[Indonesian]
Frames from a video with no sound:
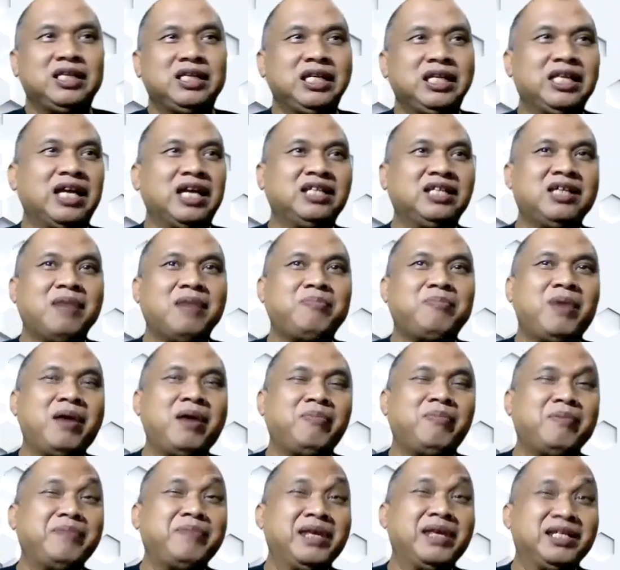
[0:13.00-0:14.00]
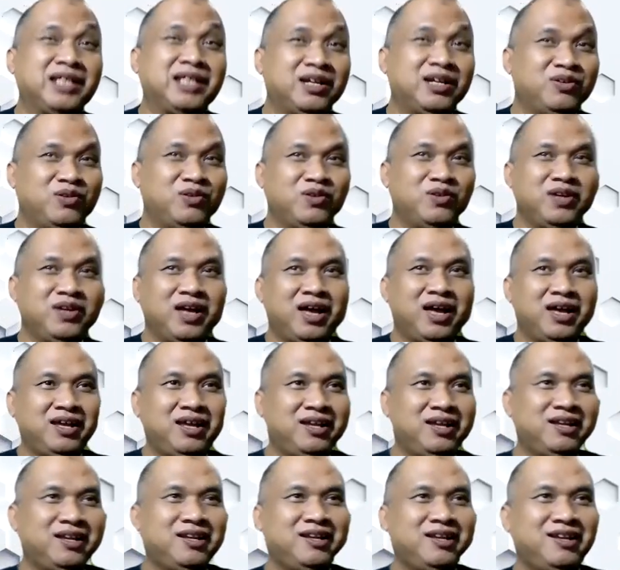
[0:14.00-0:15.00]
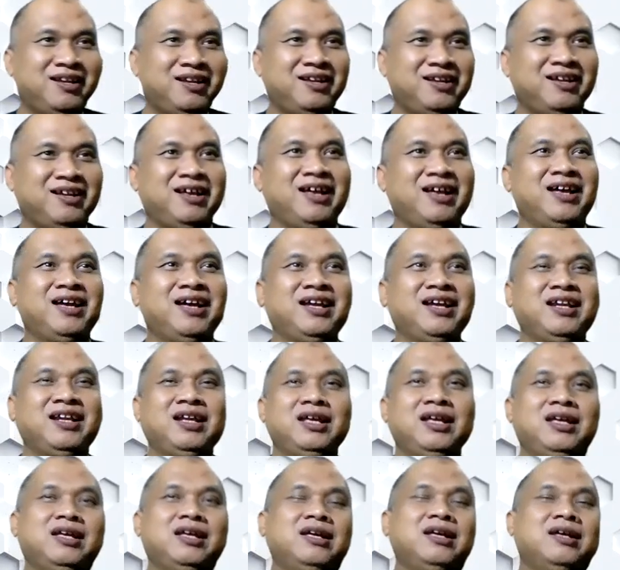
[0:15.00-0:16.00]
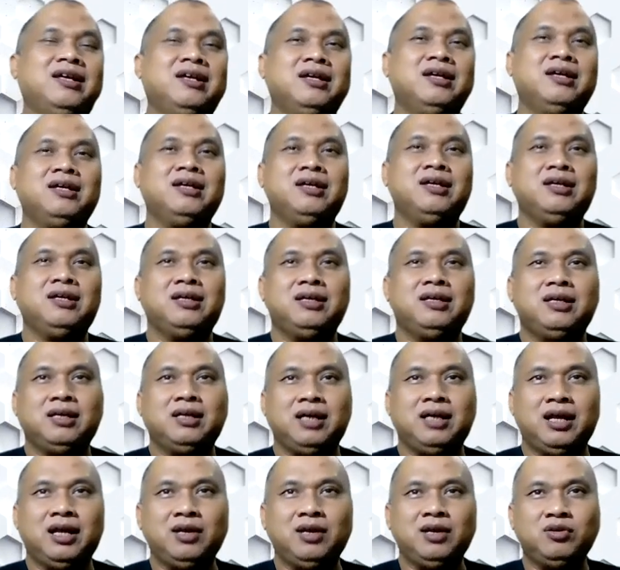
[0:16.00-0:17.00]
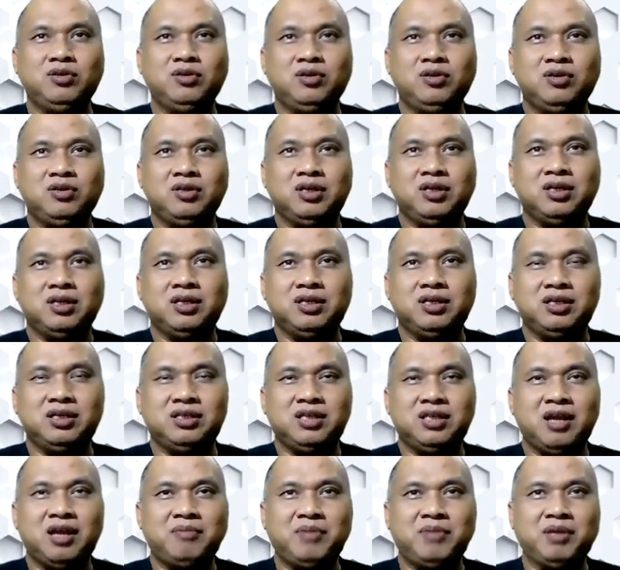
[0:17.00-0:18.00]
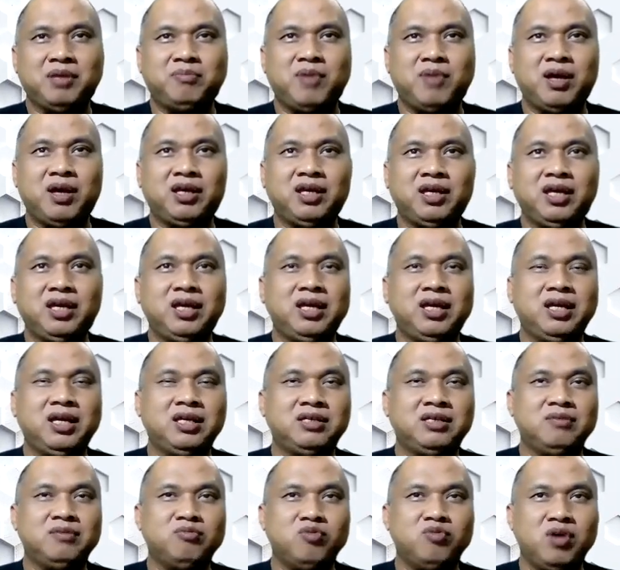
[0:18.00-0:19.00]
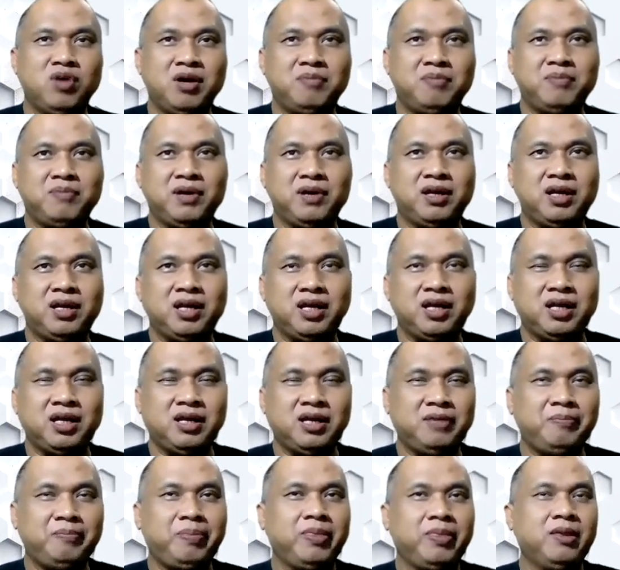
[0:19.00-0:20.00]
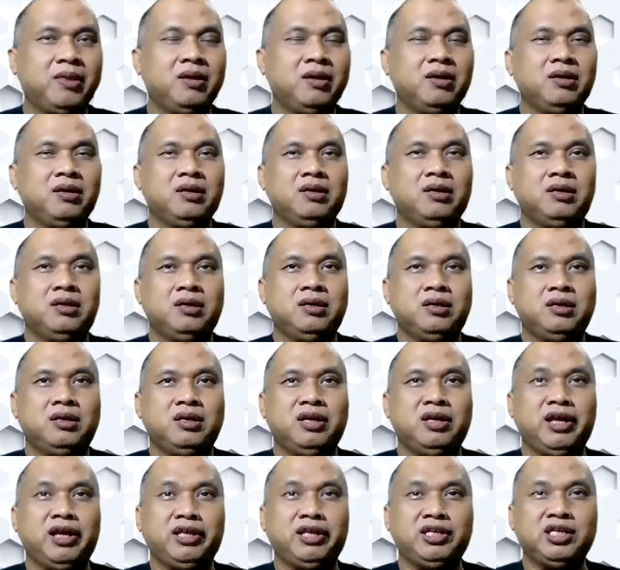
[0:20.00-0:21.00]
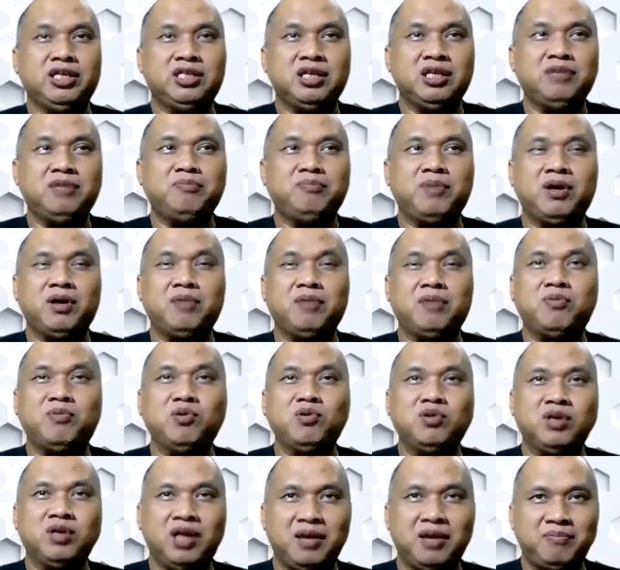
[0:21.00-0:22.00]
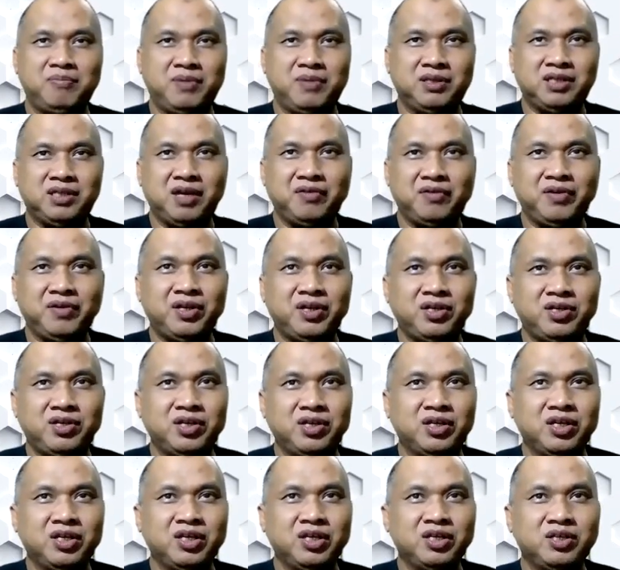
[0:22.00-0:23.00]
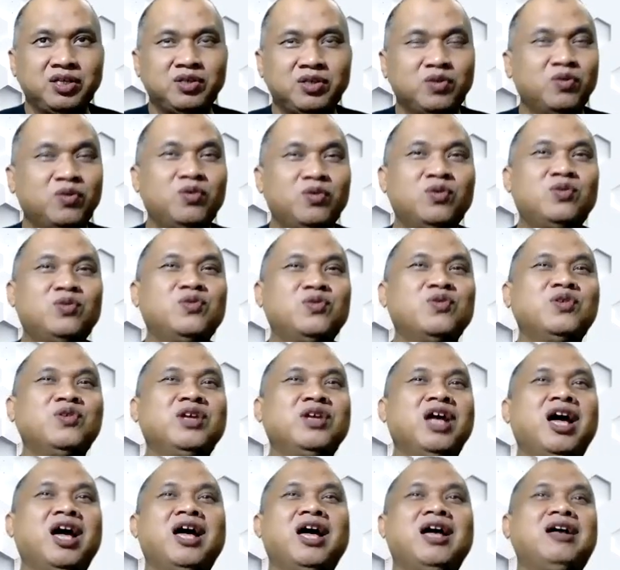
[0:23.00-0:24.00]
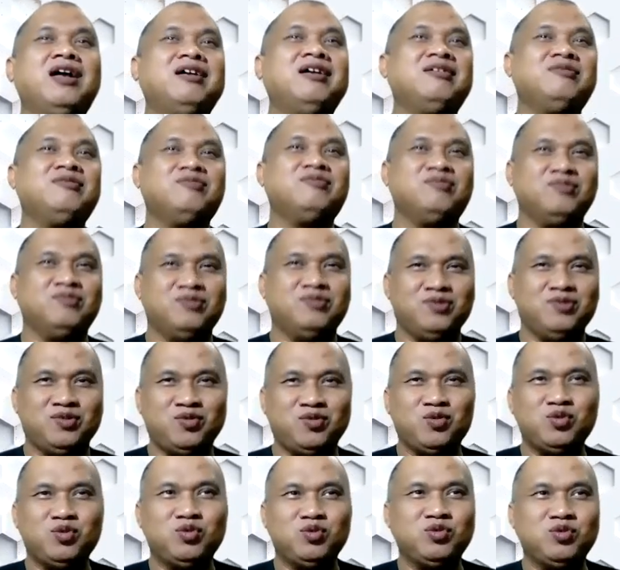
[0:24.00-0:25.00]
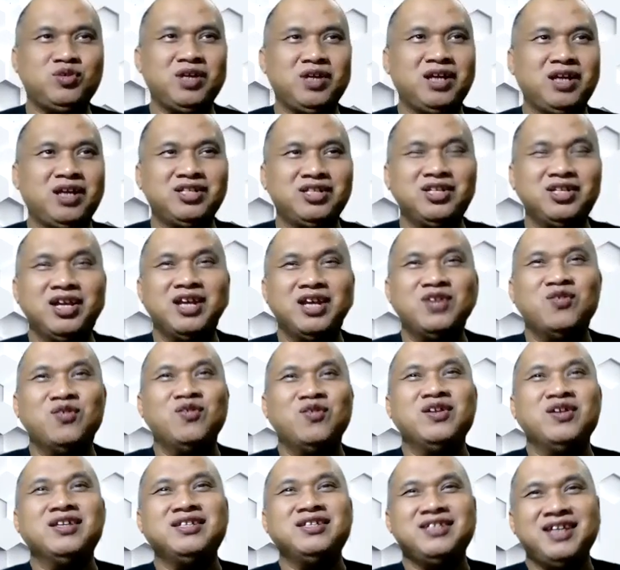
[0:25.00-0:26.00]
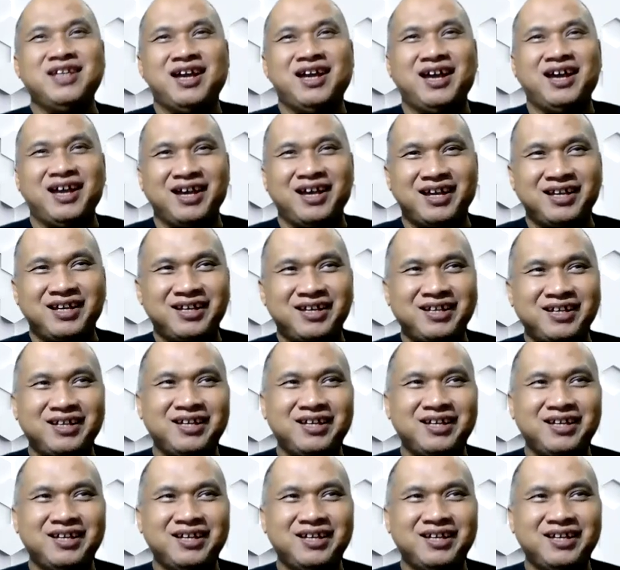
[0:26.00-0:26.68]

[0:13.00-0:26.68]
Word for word: Kita sapa pemirsa dulu ya. Nah ini. Halo, eh, selamat pagi semua para netizen pekebun kelapa sawit di seluruh dunia, oh, khususnya di Indonesia,